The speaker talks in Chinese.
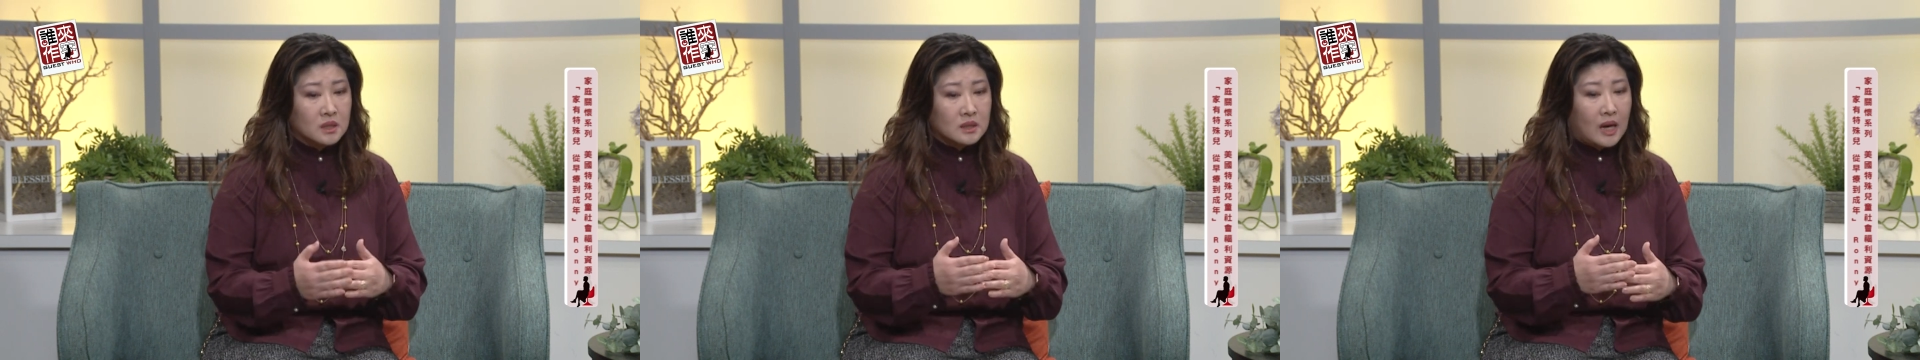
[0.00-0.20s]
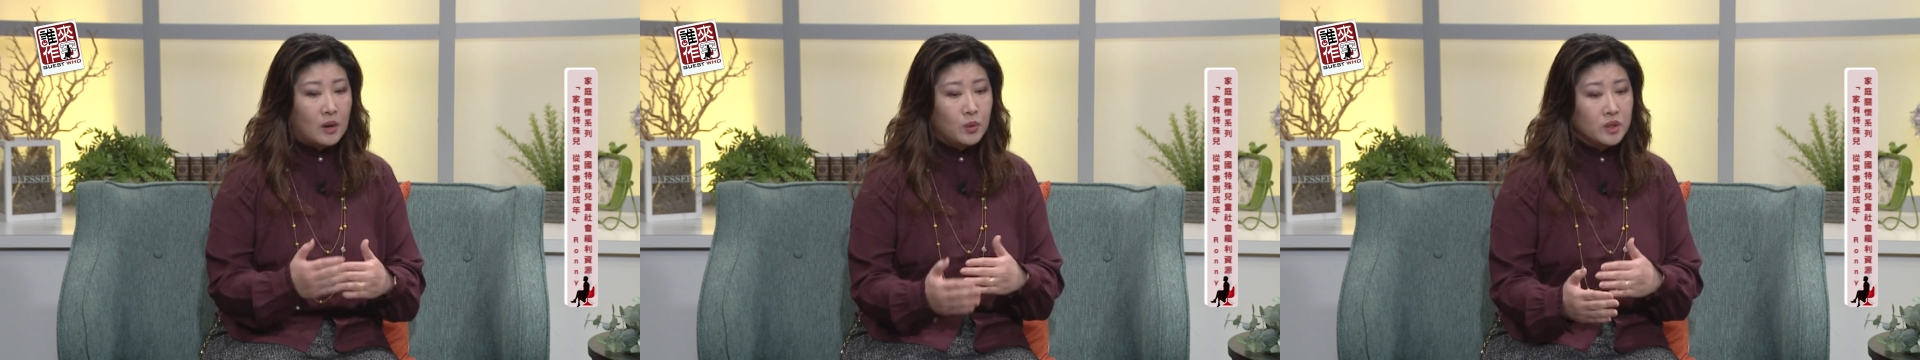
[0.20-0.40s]

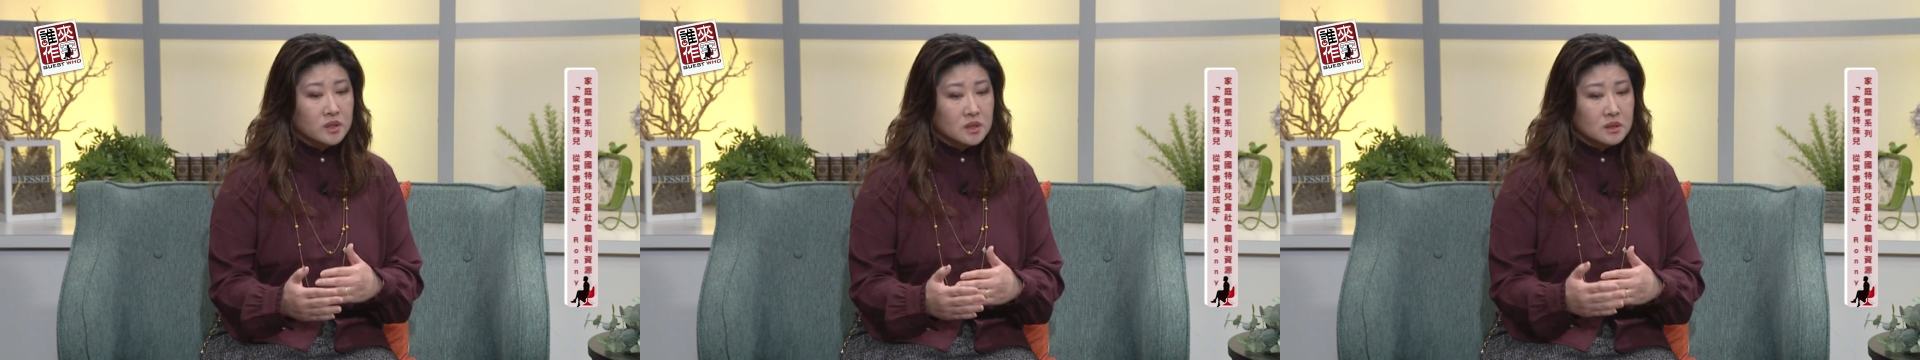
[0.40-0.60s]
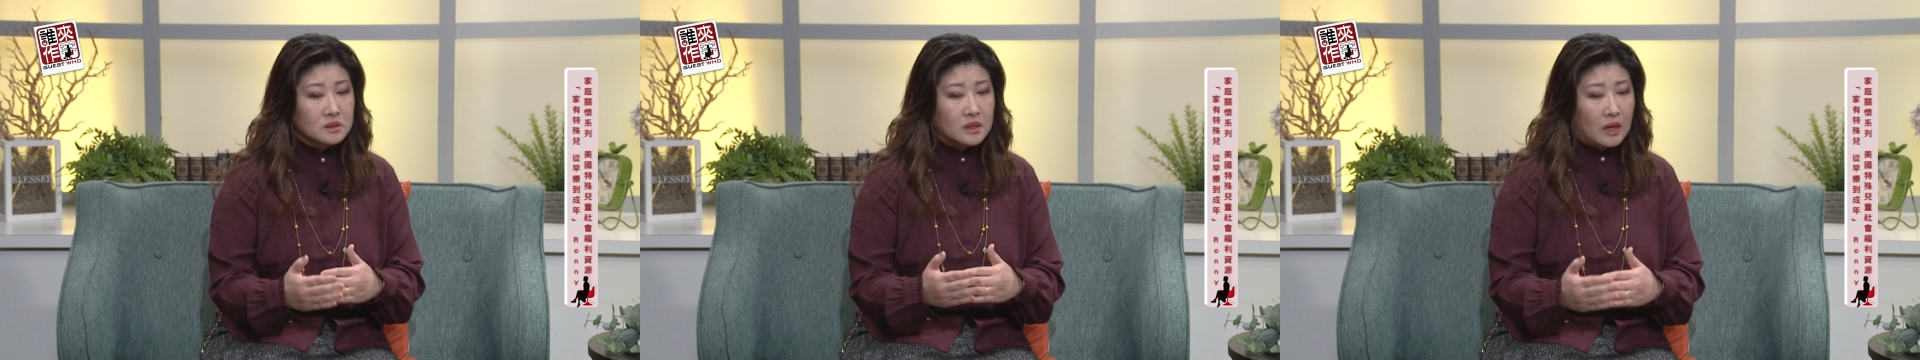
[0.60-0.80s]
他会
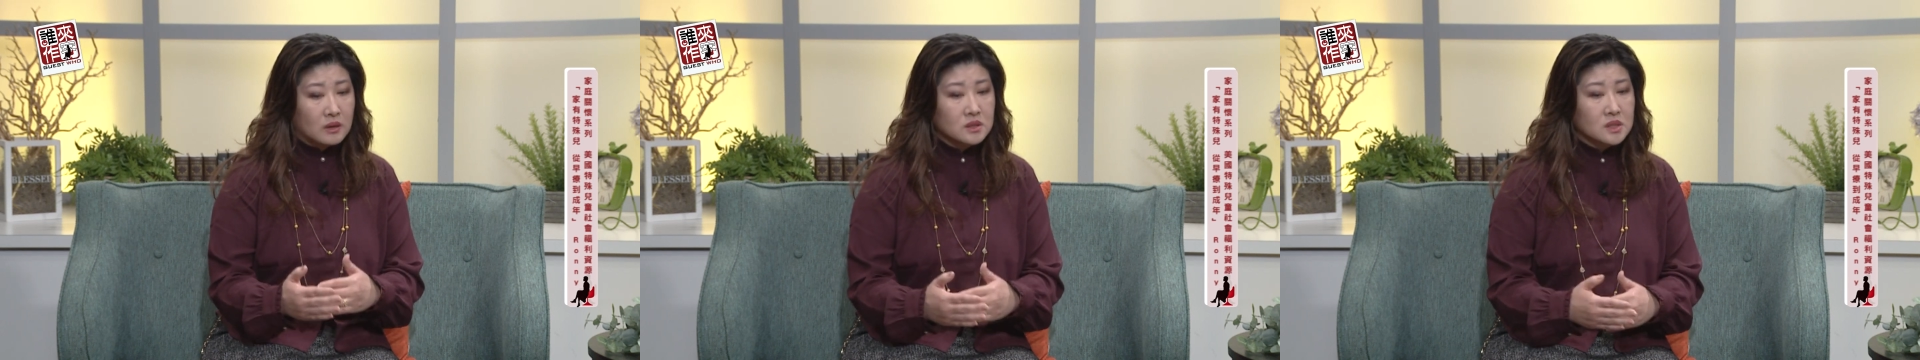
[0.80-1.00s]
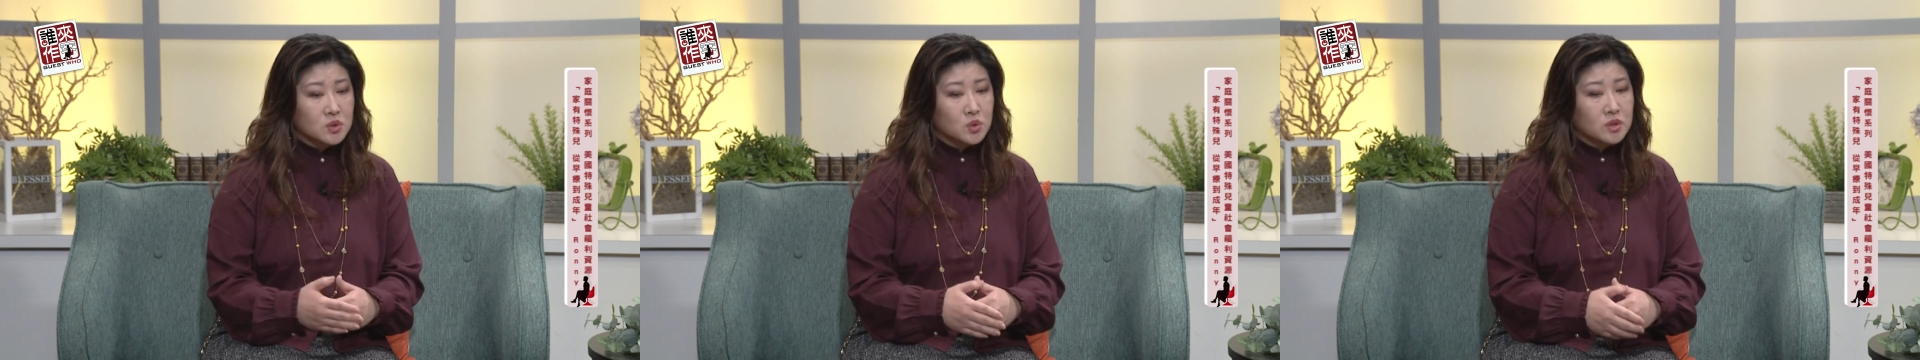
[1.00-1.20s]
了
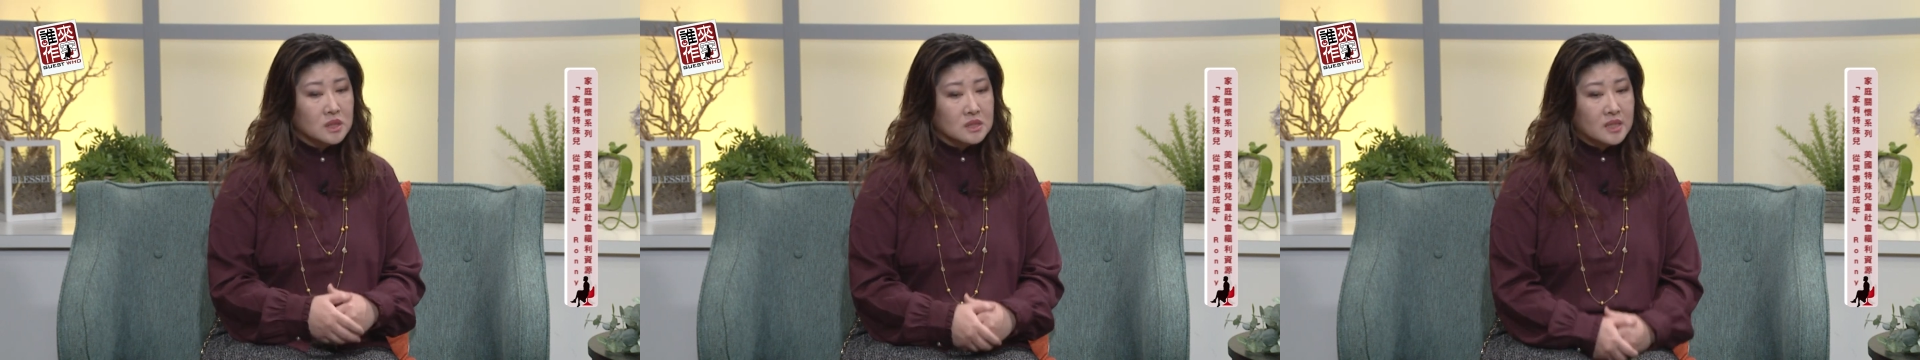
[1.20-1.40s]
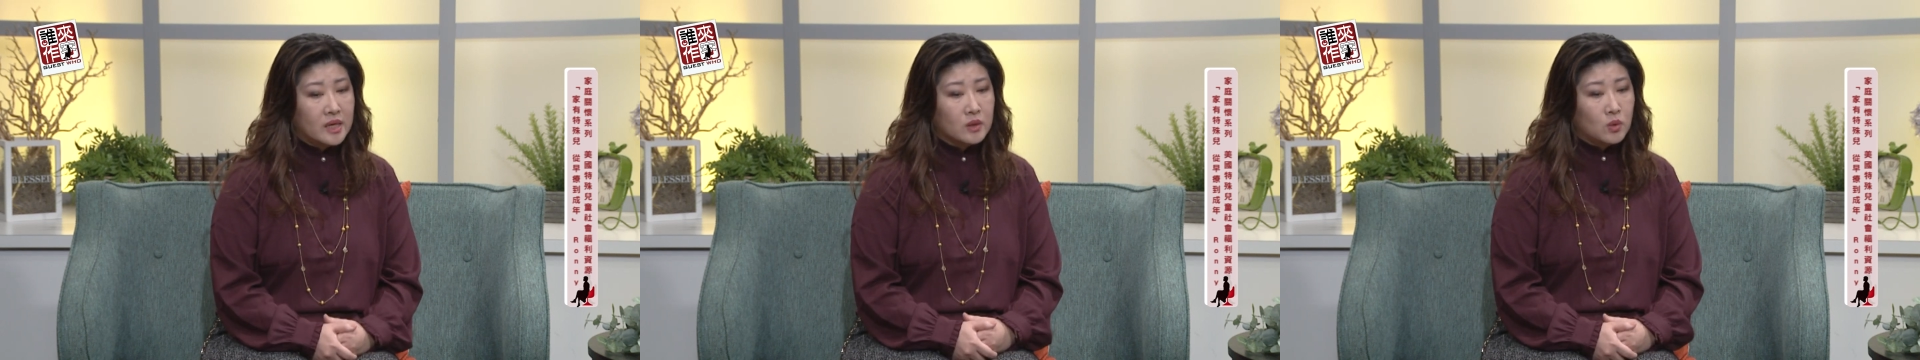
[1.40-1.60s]
解说你
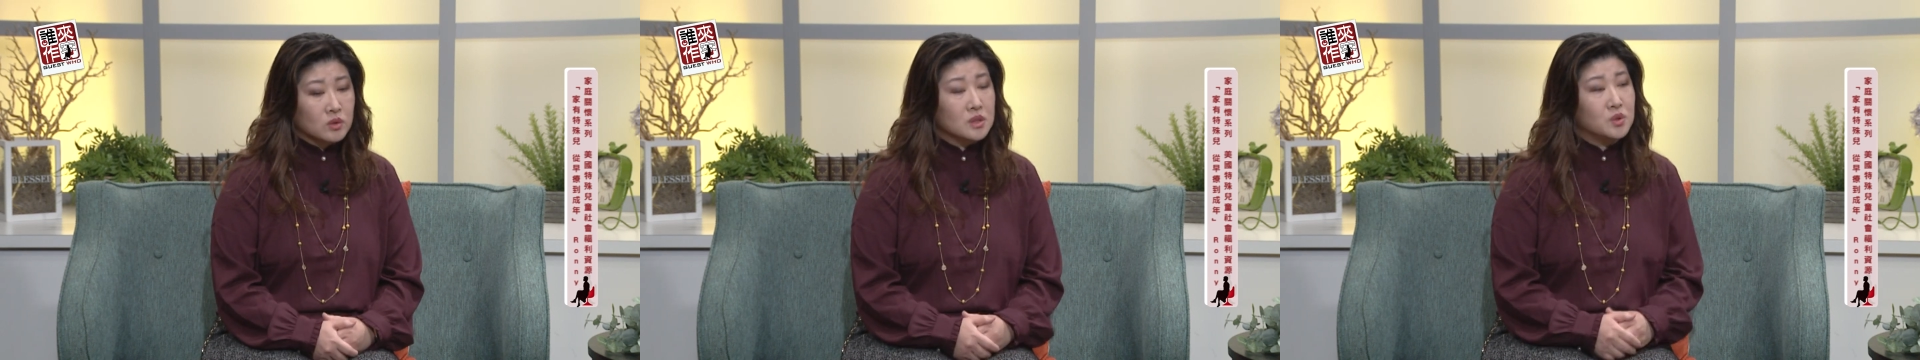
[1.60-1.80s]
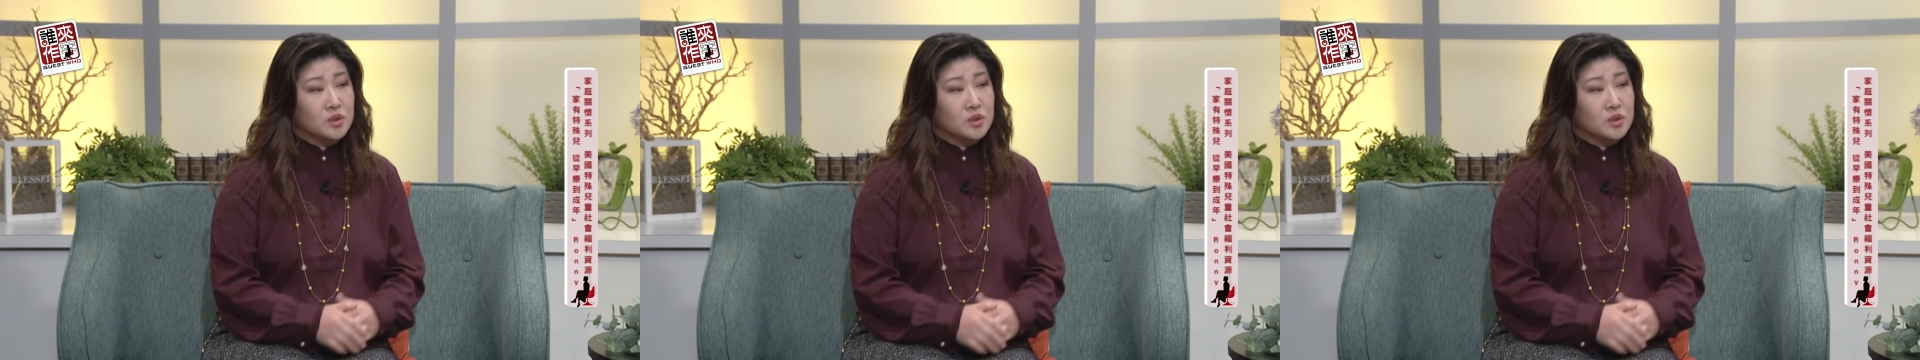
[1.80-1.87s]
在公立